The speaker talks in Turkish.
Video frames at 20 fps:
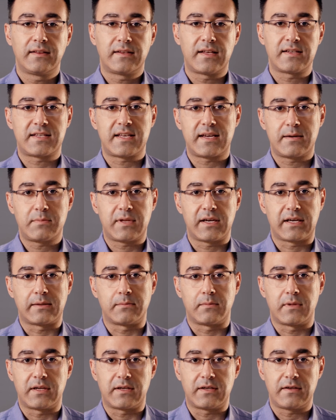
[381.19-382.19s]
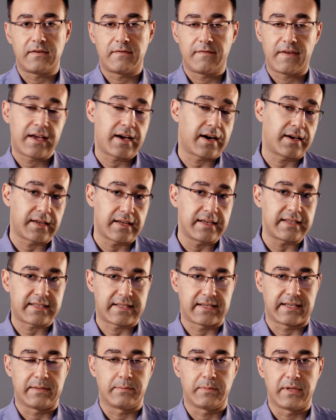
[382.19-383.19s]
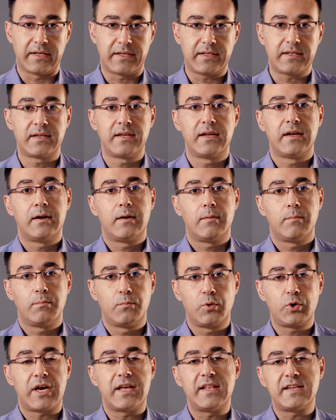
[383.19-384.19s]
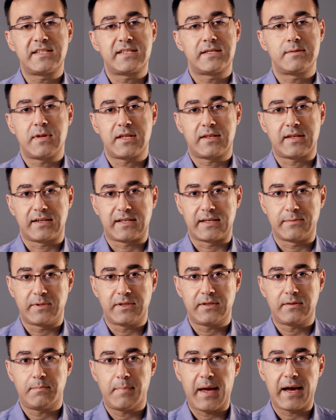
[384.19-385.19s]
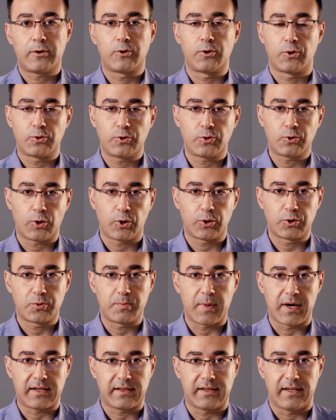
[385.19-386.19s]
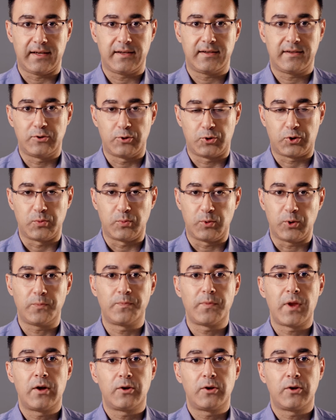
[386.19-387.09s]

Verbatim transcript: tasarım takımları veya analiz takımları bu geliştirme takımının backlog'unu doldurmakla yükümlü.